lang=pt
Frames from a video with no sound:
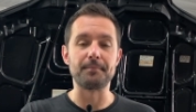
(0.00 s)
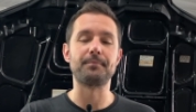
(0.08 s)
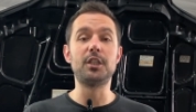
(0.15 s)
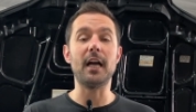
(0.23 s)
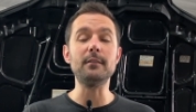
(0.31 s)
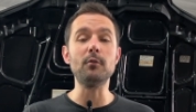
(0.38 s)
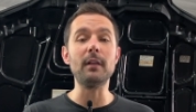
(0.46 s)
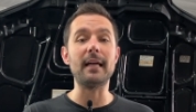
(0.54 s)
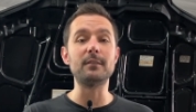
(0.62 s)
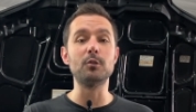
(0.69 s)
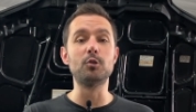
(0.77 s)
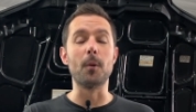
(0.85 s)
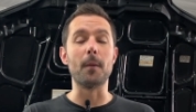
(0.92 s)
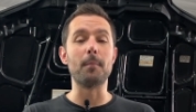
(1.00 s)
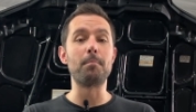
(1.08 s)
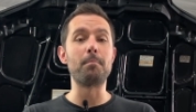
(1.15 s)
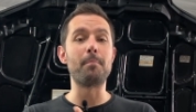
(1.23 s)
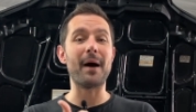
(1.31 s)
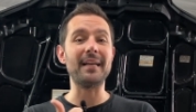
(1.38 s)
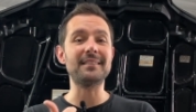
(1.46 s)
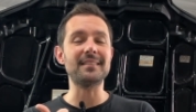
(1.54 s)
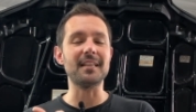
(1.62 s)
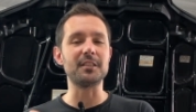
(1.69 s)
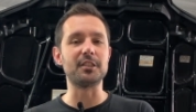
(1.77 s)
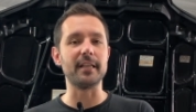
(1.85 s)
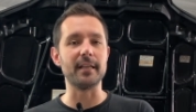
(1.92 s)
Já no lado do
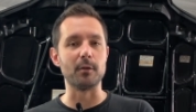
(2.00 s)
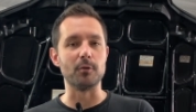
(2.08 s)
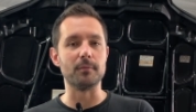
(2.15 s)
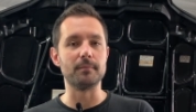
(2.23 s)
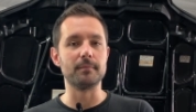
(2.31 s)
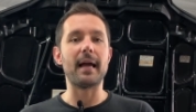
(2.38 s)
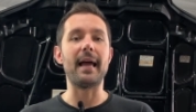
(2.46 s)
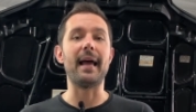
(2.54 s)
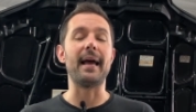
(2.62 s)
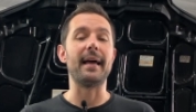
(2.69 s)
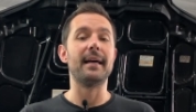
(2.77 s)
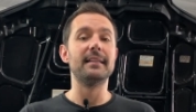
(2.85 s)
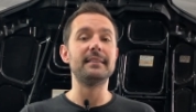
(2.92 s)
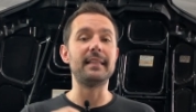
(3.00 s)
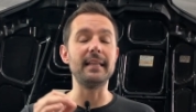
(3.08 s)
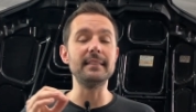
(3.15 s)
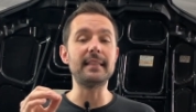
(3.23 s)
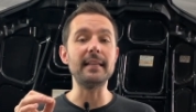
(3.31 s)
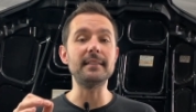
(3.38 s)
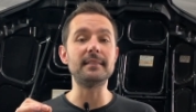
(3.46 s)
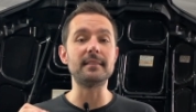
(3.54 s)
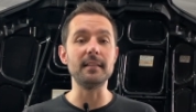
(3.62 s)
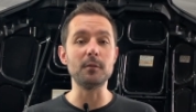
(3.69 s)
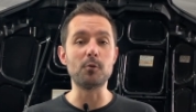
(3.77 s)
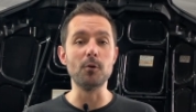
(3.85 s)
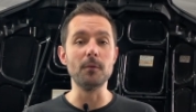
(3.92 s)
passageiro é
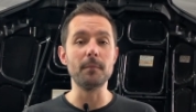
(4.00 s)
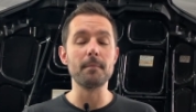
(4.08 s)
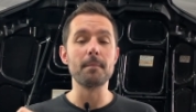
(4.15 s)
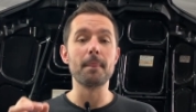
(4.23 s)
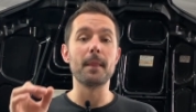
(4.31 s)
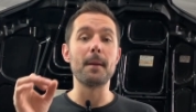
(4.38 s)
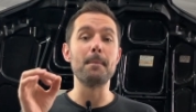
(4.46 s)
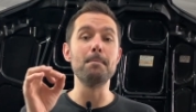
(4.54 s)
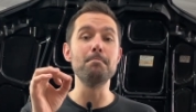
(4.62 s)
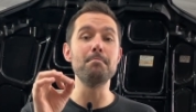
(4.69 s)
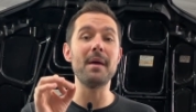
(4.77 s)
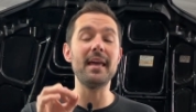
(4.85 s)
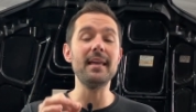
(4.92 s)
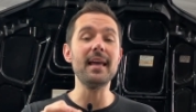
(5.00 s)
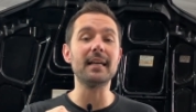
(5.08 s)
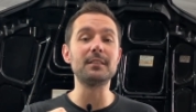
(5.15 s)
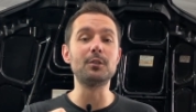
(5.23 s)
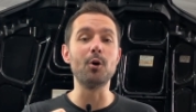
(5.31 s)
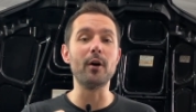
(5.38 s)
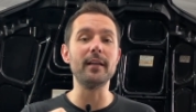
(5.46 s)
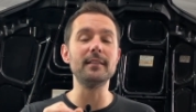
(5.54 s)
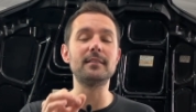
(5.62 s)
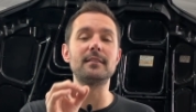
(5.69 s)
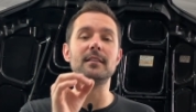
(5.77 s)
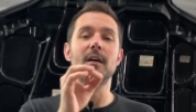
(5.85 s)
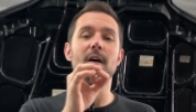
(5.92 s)
35
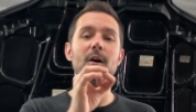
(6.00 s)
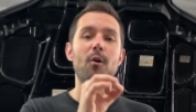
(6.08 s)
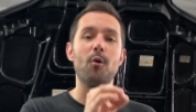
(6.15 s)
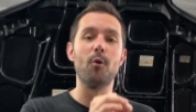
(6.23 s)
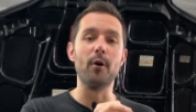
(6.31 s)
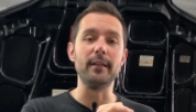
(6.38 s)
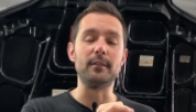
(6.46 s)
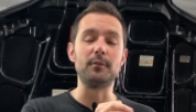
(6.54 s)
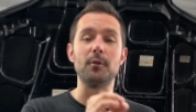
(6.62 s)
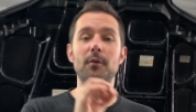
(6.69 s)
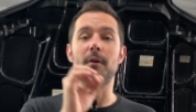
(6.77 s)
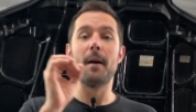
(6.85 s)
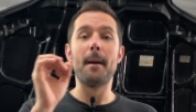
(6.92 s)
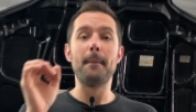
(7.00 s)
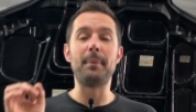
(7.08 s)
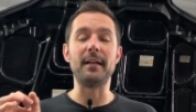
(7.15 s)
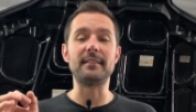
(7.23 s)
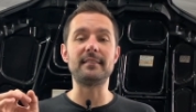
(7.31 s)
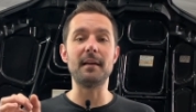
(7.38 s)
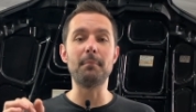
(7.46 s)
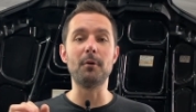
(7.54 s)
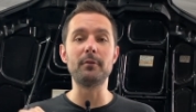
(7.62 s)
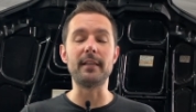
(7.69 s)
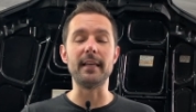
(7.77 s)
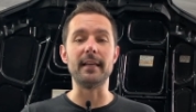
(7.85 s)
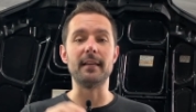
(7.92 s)
628. Percebam
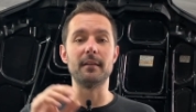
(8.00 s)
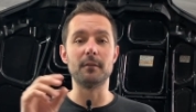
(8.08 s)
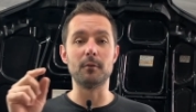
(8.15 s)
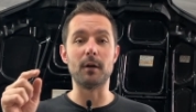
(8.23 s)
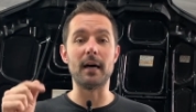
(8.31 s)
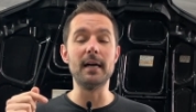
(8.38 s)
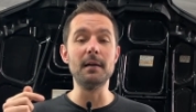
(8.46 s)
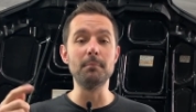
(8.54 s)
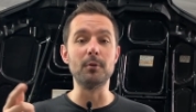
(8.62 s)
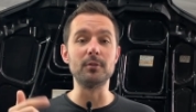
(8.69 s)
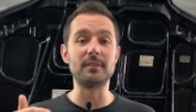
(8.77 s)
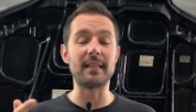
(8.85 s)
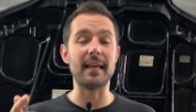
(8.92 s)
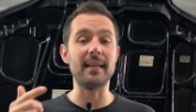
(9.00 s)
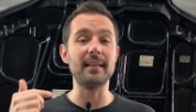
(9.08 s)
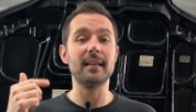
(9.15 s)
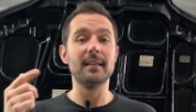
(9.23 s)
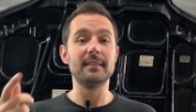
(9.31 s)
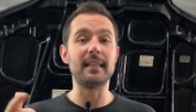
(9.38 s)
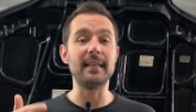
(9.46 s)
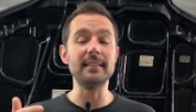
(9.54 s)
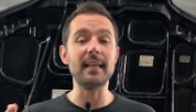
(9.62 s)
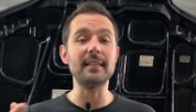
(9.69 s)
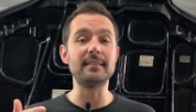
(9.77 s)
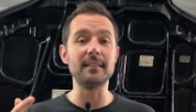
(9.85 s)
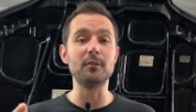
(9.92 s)
que ambos têm
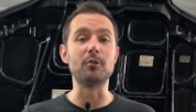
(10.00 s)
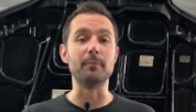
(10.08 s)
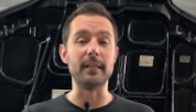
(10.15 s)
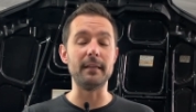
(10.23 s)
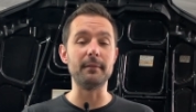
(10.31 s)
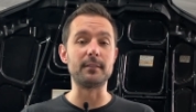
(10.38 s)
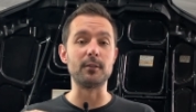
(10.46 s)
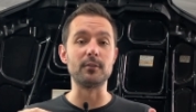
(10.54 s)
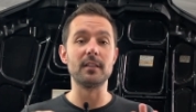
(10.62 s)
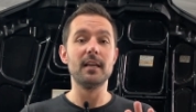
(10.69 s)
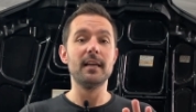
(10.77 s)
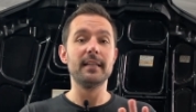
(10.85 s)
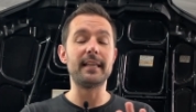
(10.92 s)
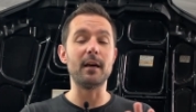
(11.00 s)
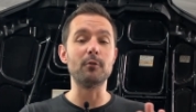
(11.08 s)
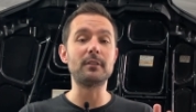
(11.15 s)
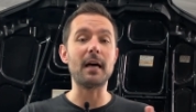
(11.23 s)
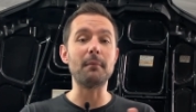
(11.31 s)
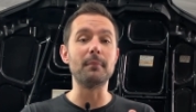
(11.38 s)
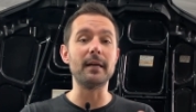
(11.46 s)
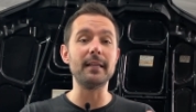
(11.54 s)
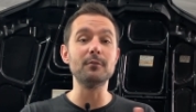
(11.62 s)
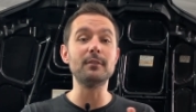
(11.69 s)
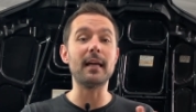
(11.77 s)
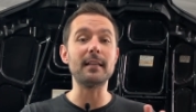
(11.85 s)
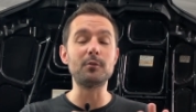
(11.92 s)
35 milímetros, que é o
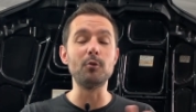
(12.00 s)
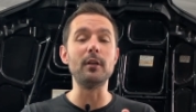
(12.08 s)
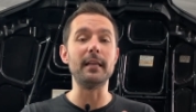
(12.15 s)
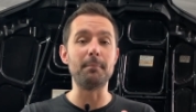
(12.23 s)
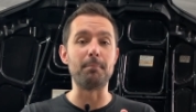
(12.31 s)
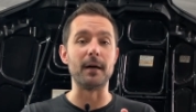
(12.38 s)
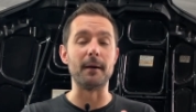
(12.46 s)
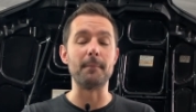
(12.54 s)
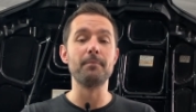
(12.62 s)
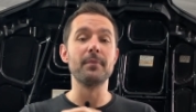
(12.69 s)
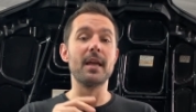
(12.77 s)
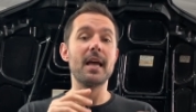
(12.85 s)
tamanho da tulipa.